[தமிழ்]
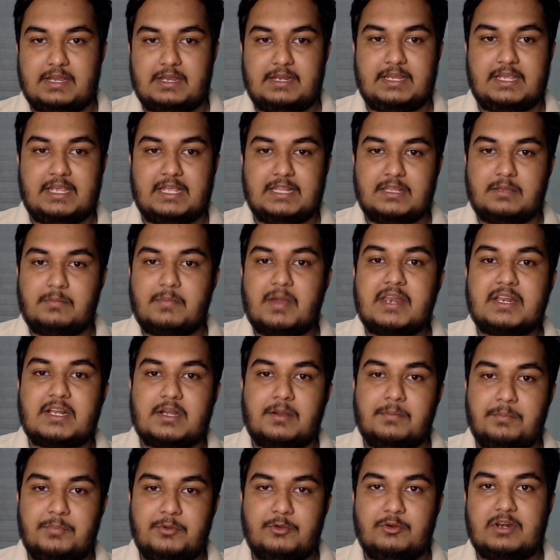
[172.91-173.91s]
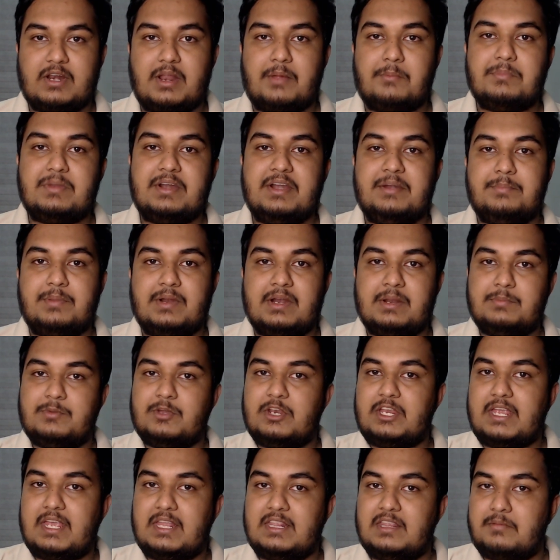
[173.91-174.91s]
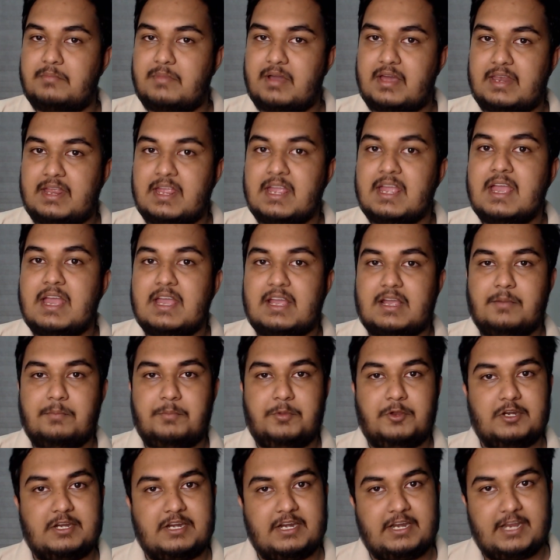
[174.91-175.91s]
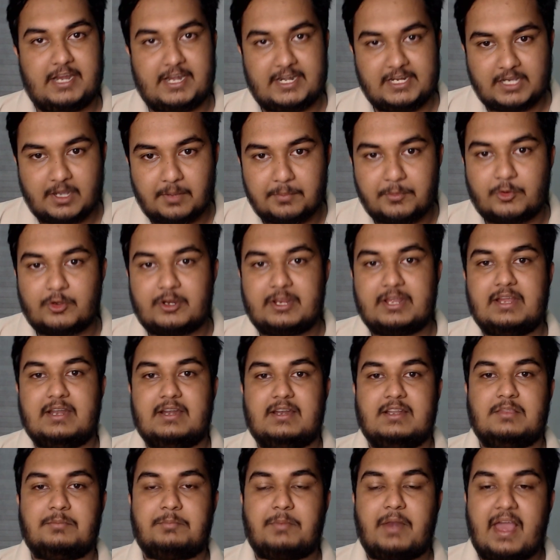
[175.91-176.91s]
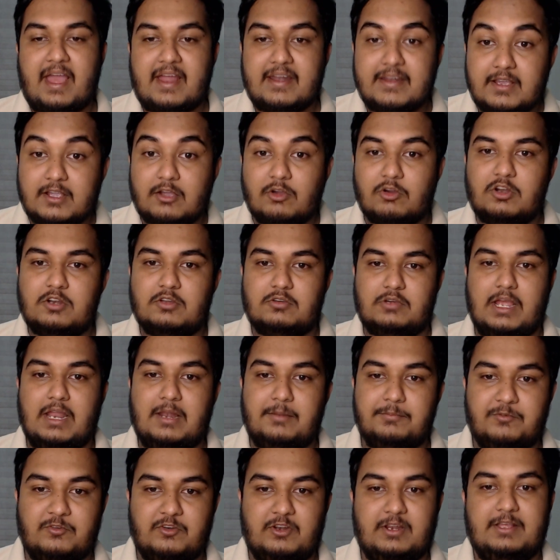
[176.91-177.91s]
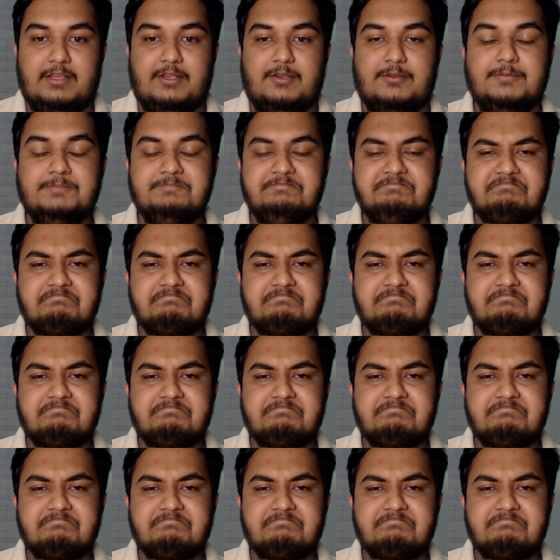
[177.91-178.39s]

நீங்கள் எந்த மாதிரி கம்ப்யூட்டர் அப்டேட் பண்ண போகிறீங்க எந்த மாதிரி கம்ப்யூட்டர் எடுக்க போகிறீங்கன்ற பிளானுக்கு உங்களுக்கு ஹெல்ப்ஃபுல்லாக இருக்கும்